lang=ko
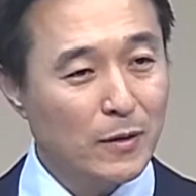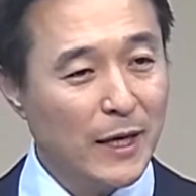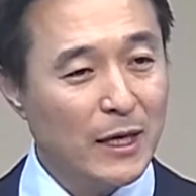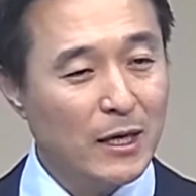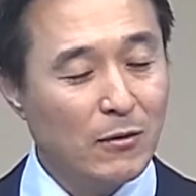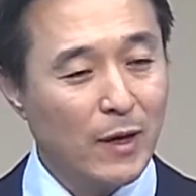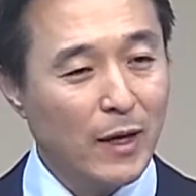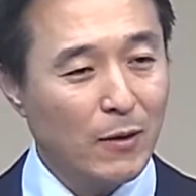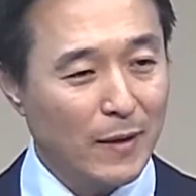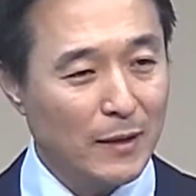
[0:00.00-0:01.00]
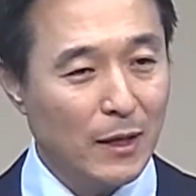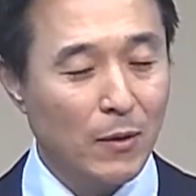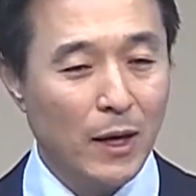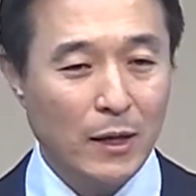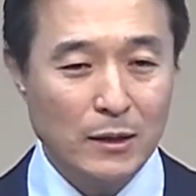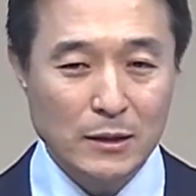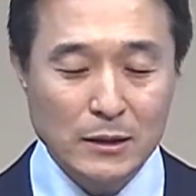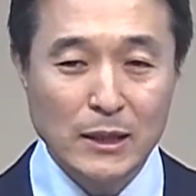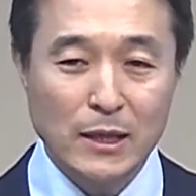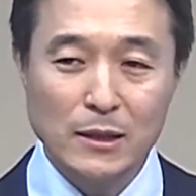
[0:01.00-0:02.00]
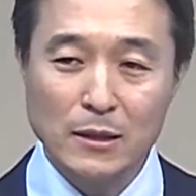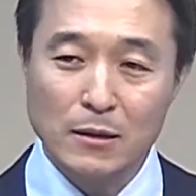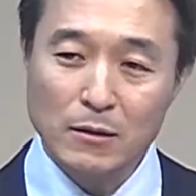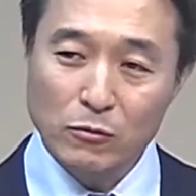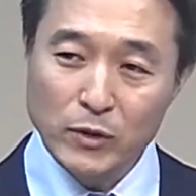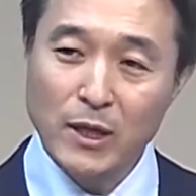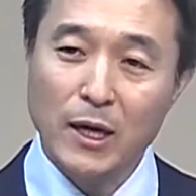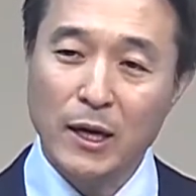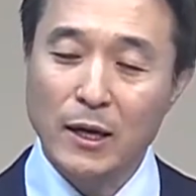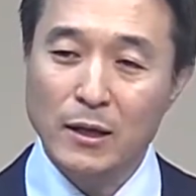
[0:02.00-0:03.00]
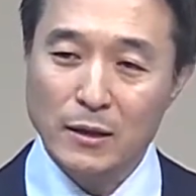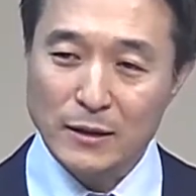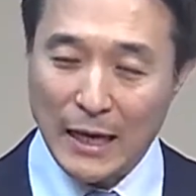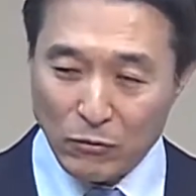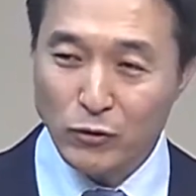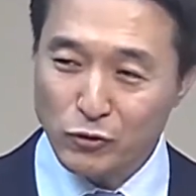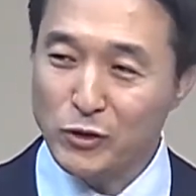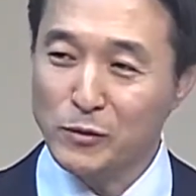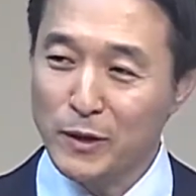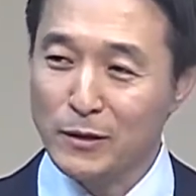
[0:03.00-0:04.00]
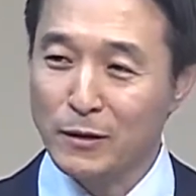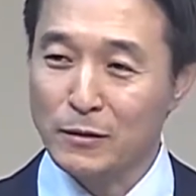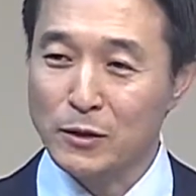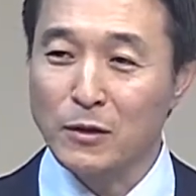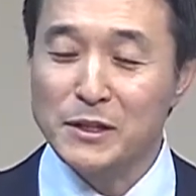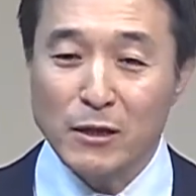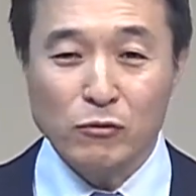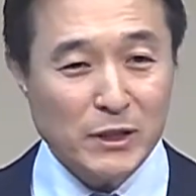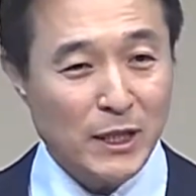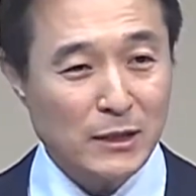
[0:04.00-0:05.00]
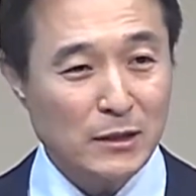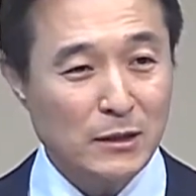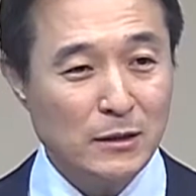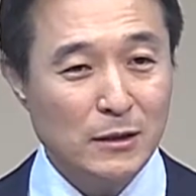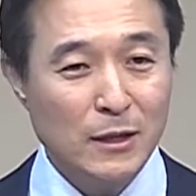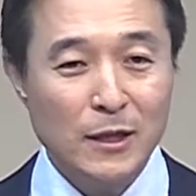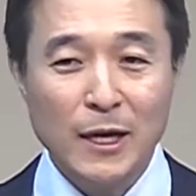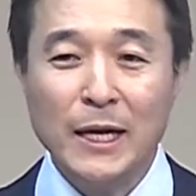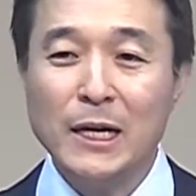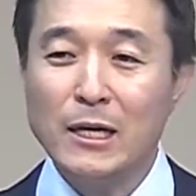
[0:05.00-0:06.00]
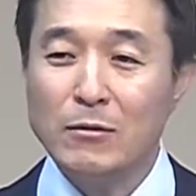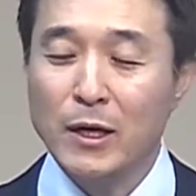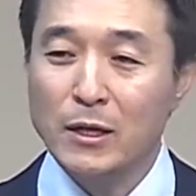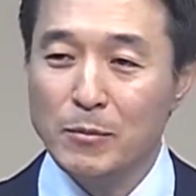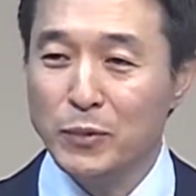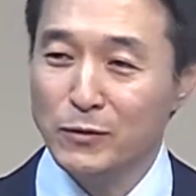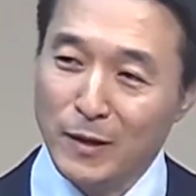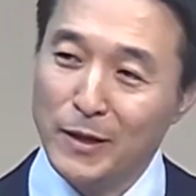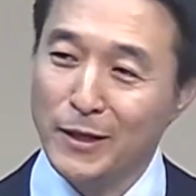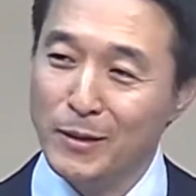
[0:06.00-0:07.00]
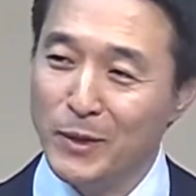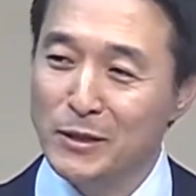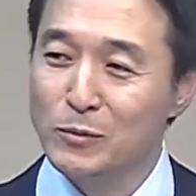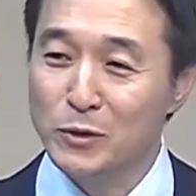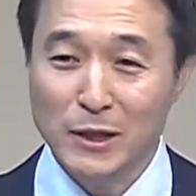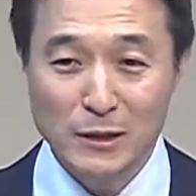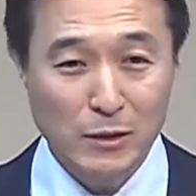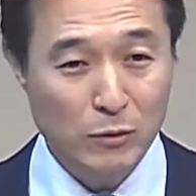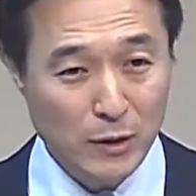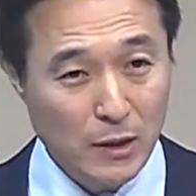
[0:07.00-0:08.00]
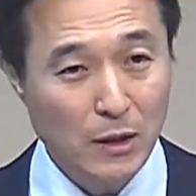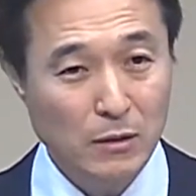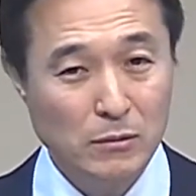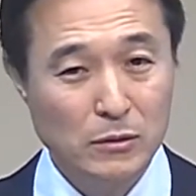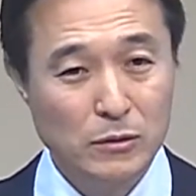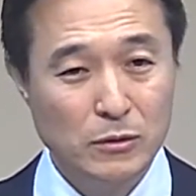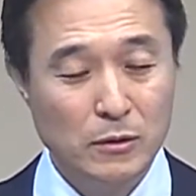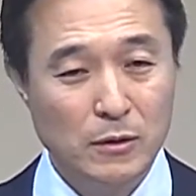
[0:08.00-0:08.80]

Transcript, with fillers: 하나님과의 관계와 그 은혜를 우리가 나눠주기 위해서 정작 우리 자신은 하나님과 깊은 관계를 맺지 못할 때도 있다라는 것이죠.